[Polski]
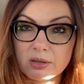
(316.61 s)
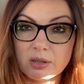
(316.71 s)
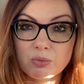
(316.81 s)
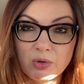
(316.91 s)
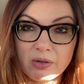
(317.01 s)

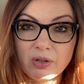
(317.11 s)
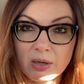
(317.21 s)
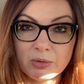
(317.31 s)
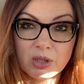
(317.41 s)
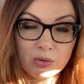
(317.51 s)
ze
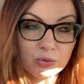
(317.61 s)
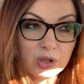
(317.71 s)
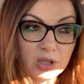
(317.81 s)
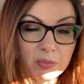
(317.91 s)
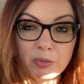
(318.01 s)
słuchawkami na
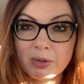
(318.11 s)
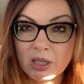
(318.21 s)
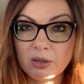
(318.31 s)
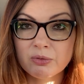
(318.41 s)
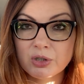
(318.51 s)
uszach i
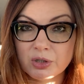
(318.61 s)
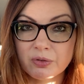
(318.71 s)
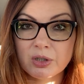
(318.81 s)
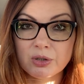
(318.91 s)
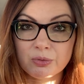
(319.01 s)
popadają w
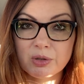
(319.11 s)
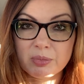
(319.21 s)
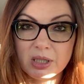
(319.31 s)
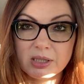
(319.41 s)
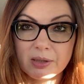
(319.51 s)
jeszcze większą
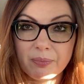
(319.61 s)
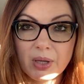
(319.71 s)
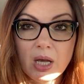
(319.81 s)
depresję.